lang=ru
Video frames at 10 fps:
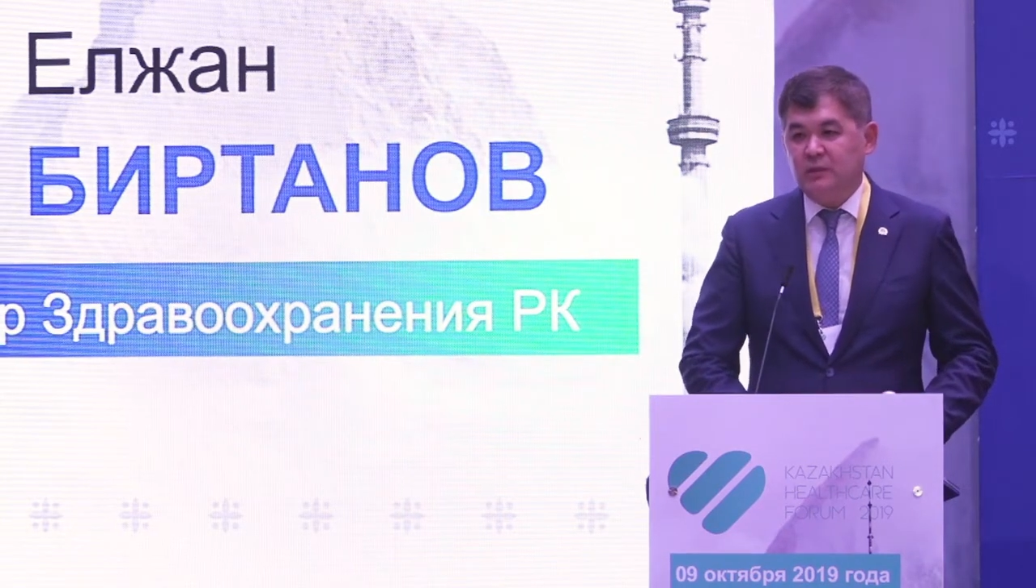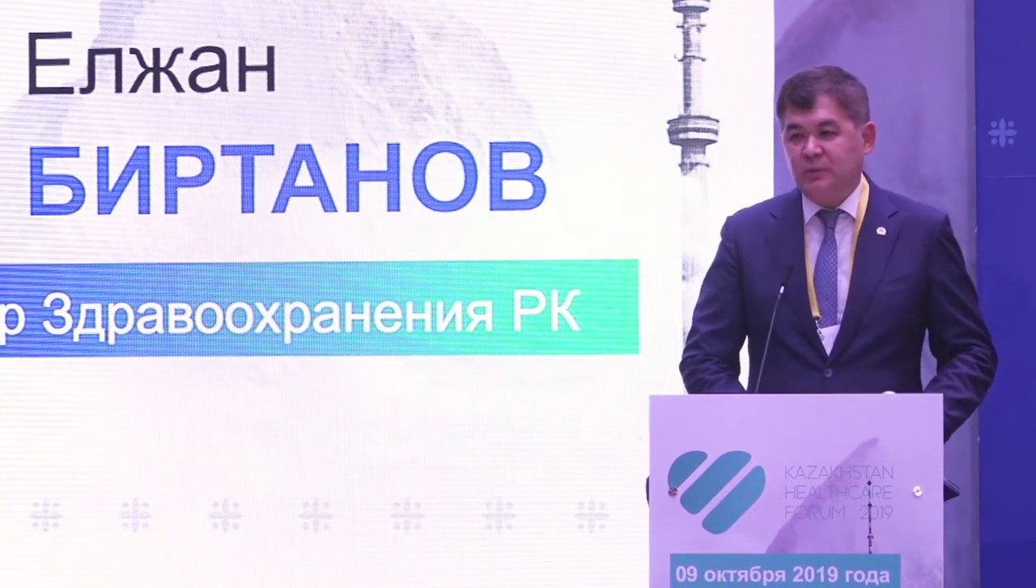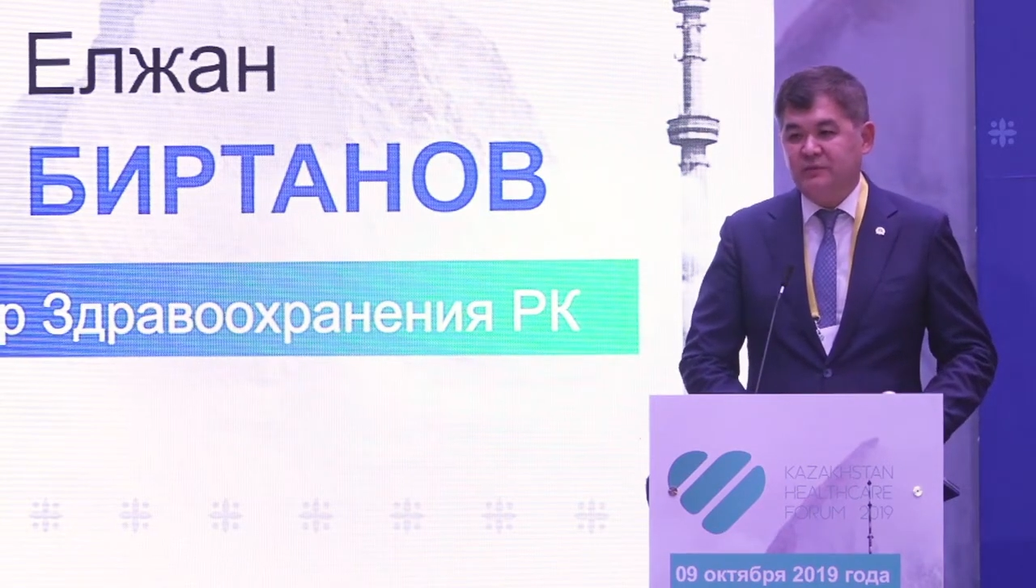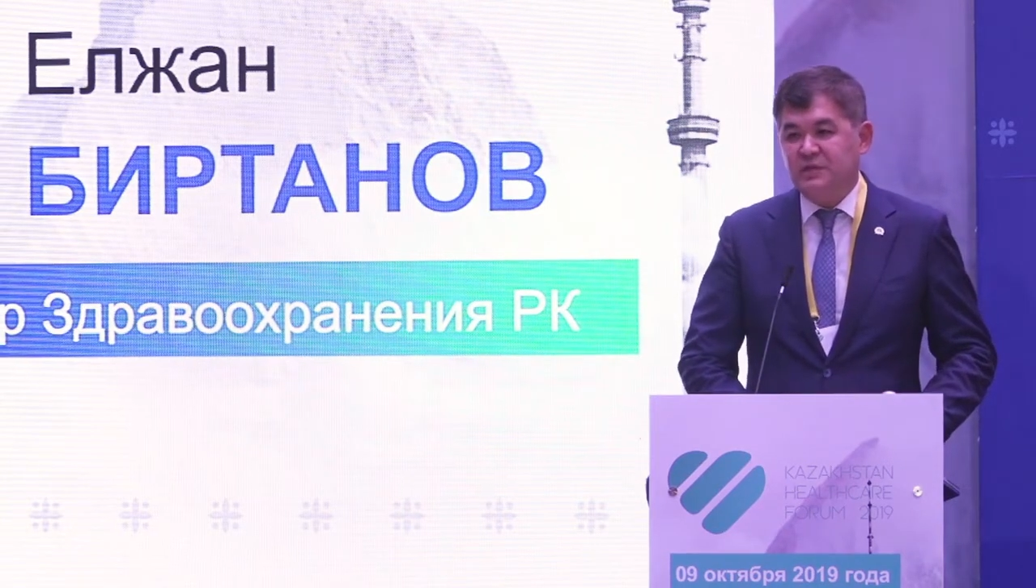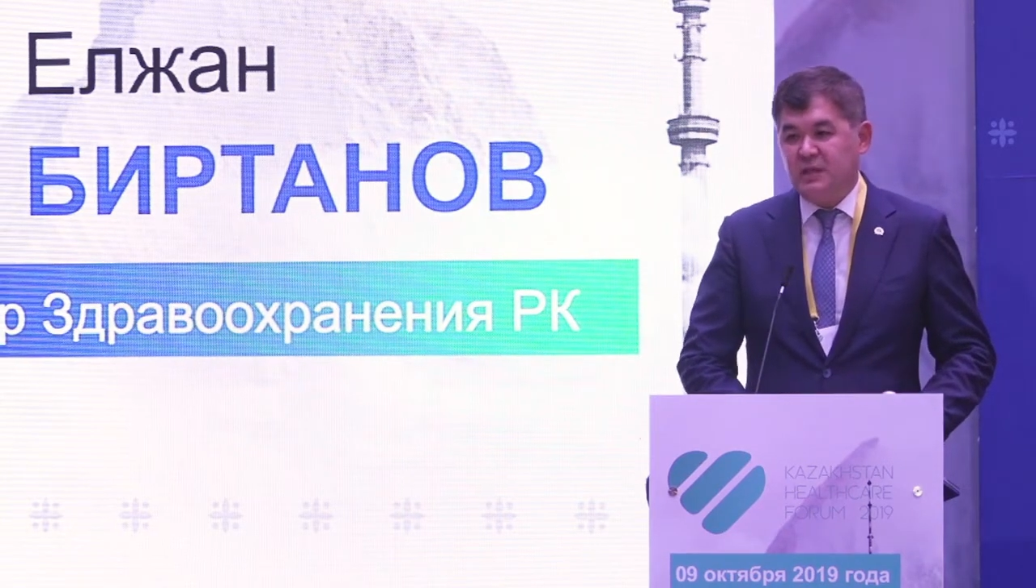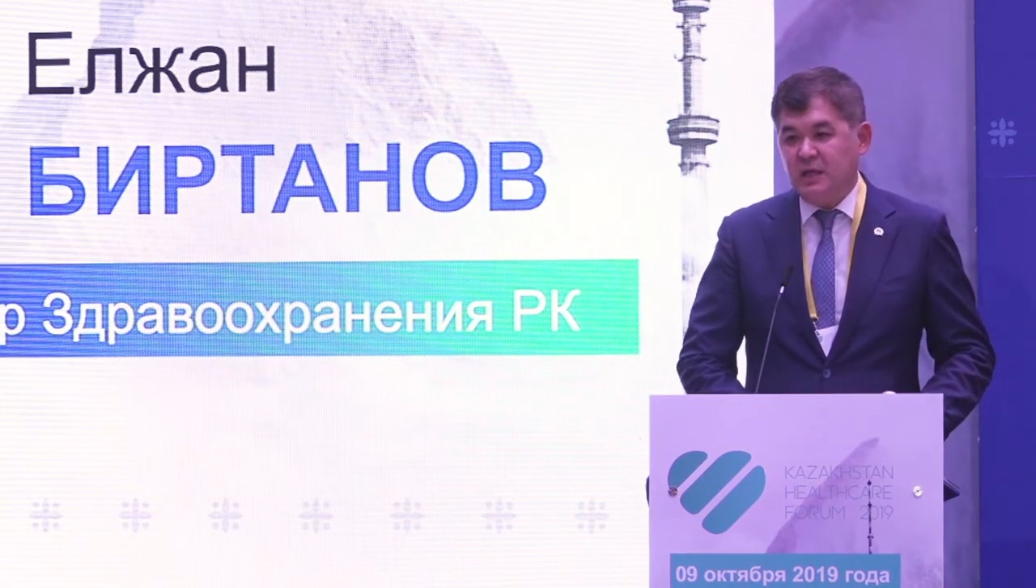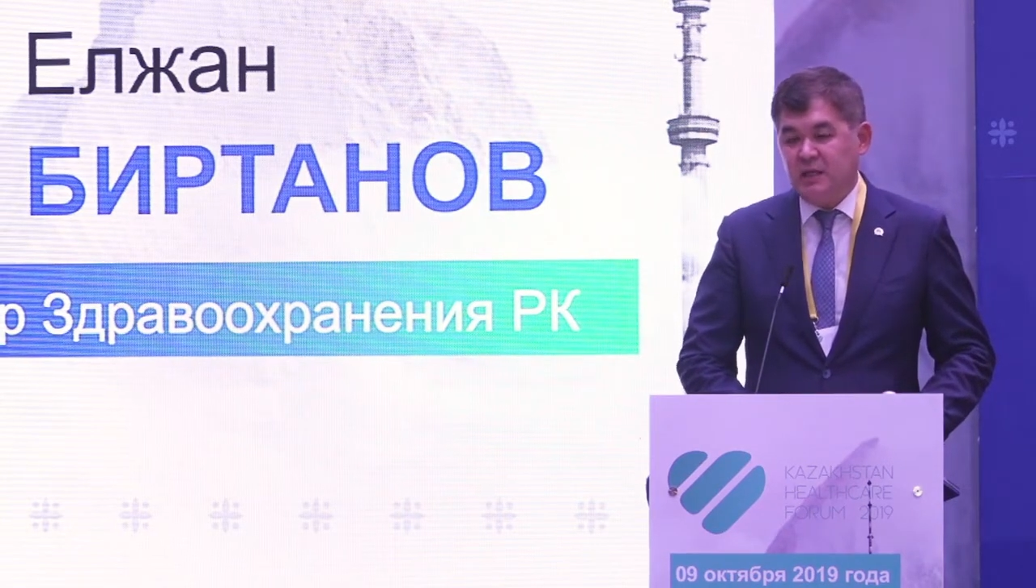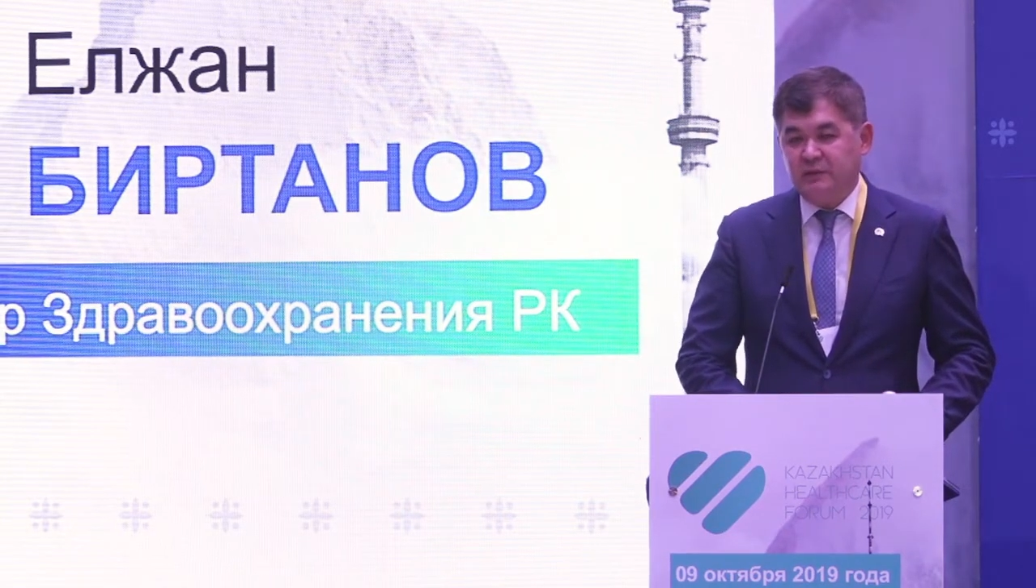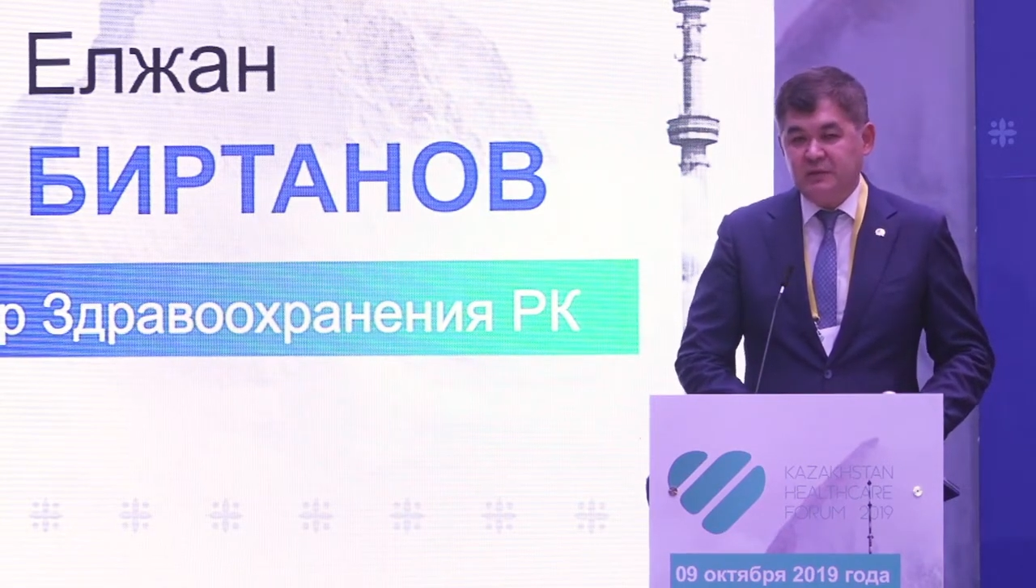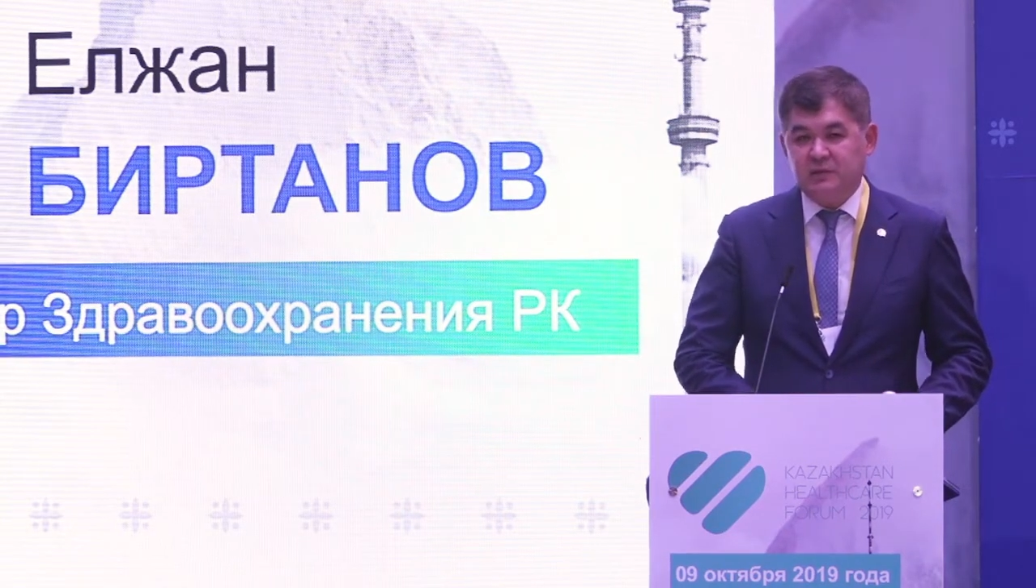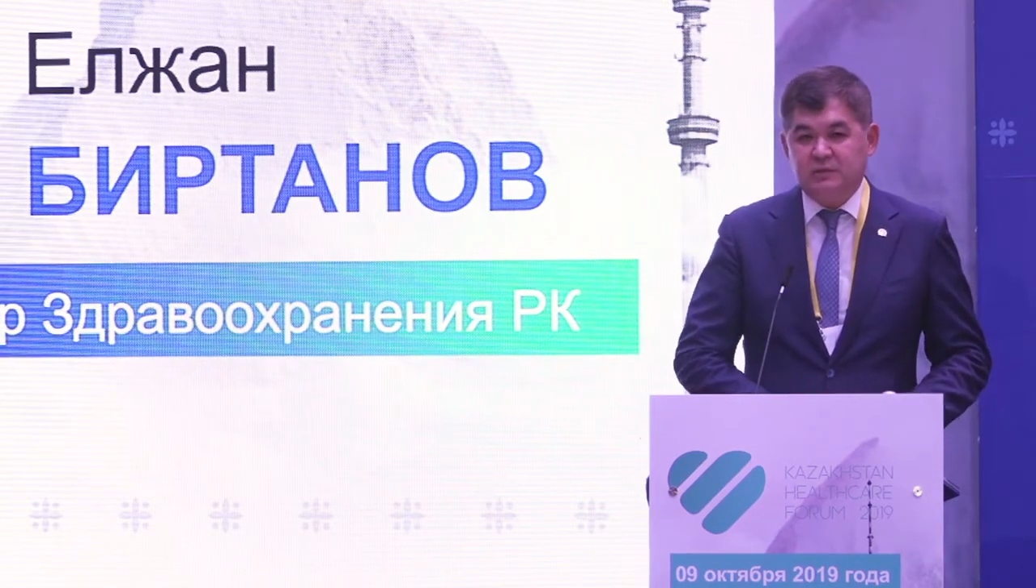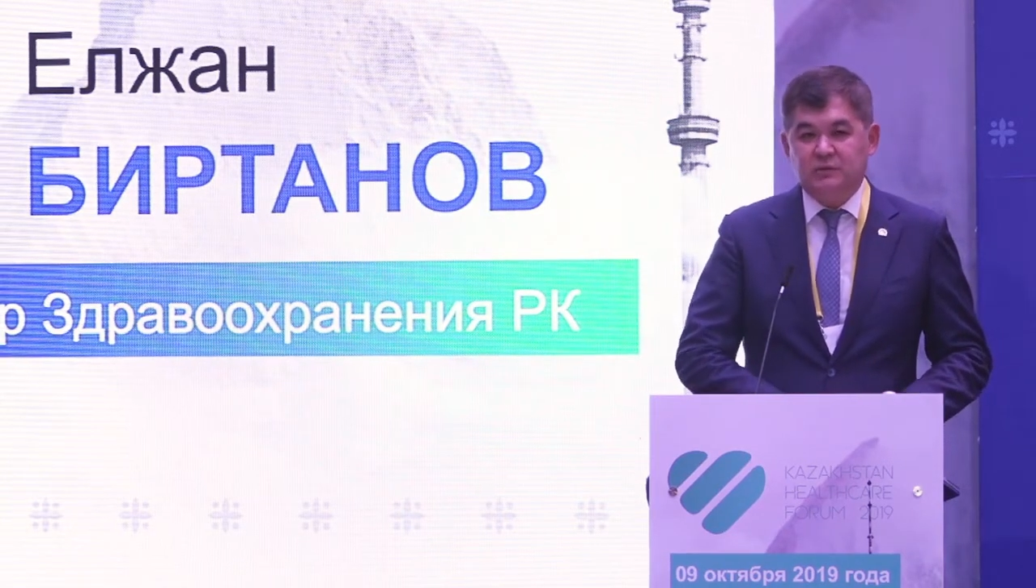профессиональная ответственность.